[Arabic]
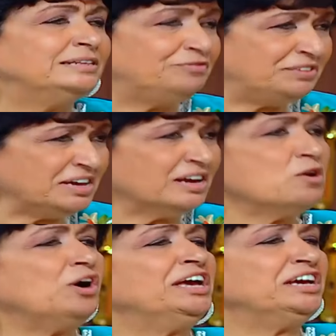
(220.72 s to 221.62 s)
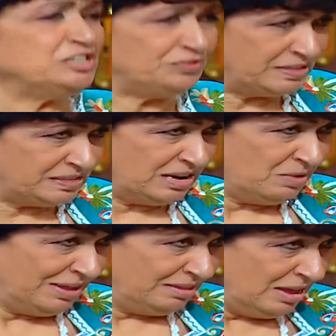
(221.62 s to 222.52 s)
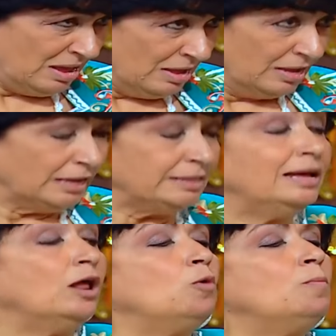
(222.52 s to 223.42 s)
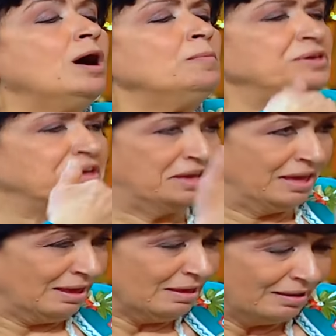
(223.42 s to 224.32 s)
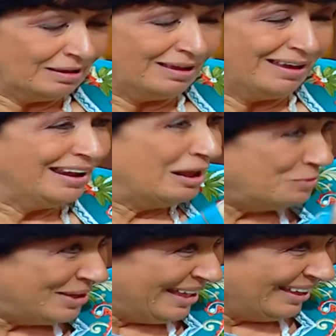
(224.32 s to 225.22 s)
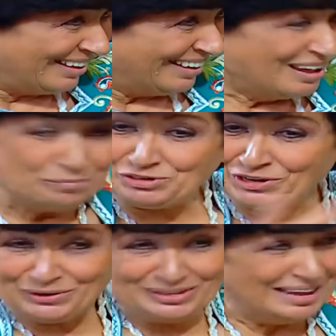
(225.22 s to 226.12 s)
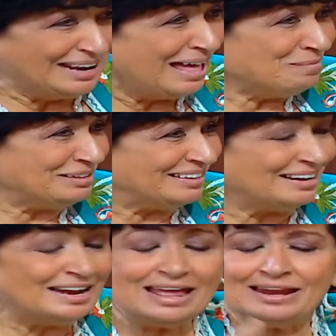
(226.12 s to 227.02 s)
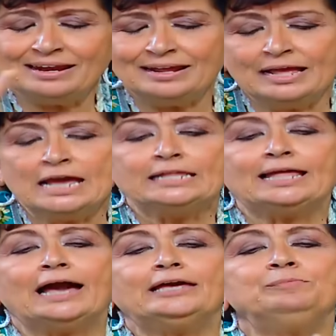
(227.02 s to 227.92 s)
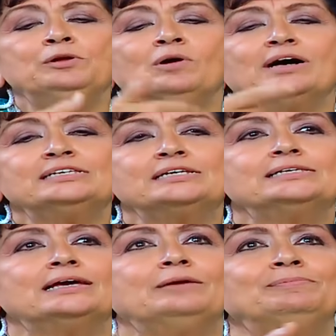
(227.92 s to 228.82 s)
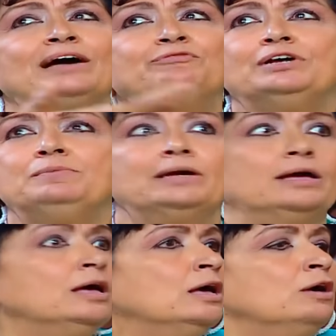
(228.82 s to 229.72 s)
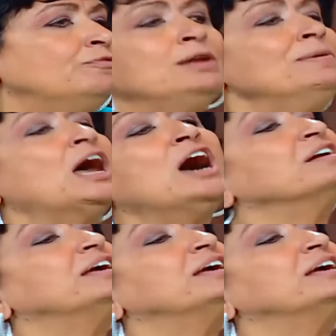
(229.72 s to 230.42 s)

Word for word: تفتكر انه هيعيش في الزريبة دي ده لو بابي جه لو جه مش هيقعد هنا ابدا لا لا لا ده هيبني له قصر زي بتاع فيلم فيلم العار